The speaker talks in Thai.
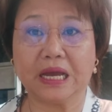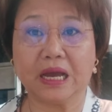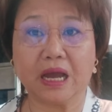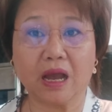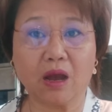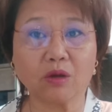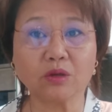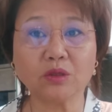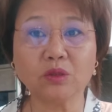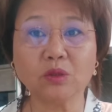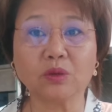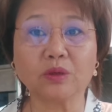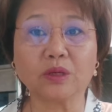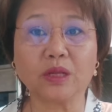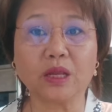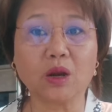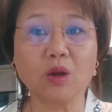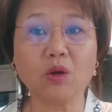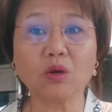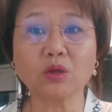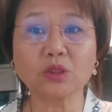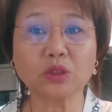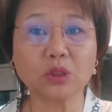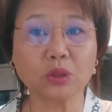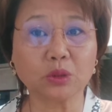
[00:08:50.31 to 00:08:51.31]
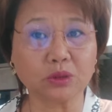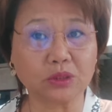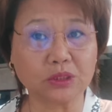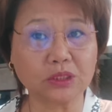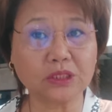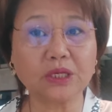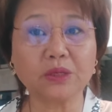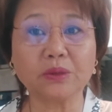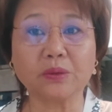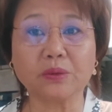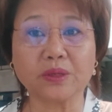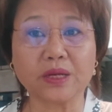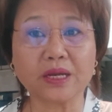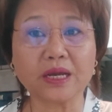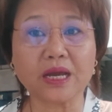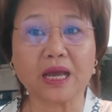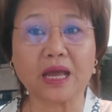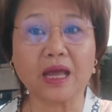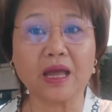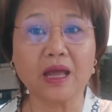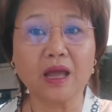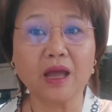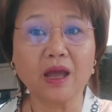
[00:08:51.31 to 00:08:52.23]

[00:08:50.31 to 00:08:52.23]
เขาอยู่ในโลกโซเชียลนะคะ